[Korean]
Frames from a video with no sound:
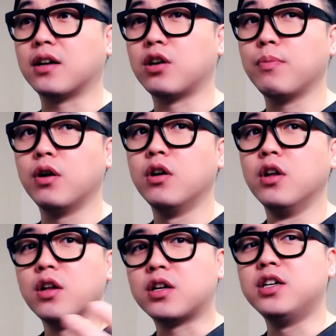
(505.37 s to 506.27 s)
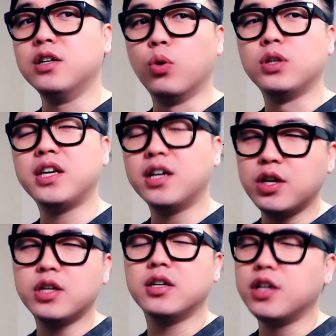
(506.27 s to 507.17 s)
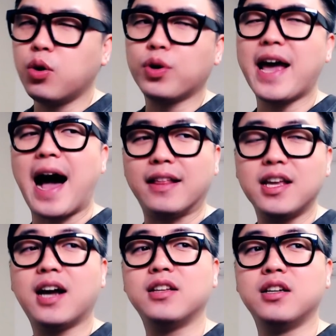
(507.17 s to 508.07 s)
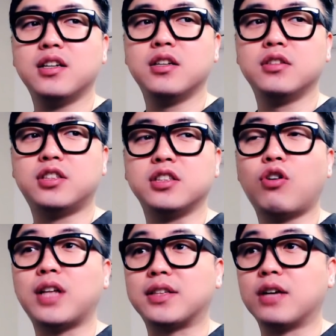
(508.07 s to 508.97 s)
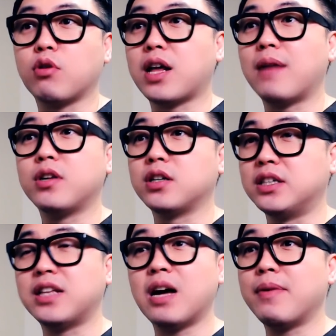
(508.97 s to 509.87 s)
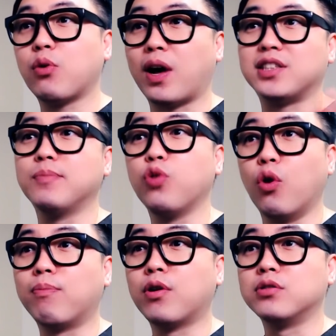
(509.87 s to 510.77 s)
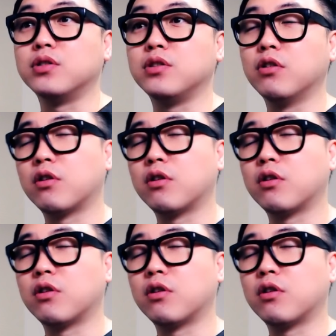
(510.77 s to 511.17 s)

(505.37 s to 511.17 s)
그러면 그 의혹이 아니라는 증거가 나타나도 사람들은 그 다음에는 관심도 없거든요.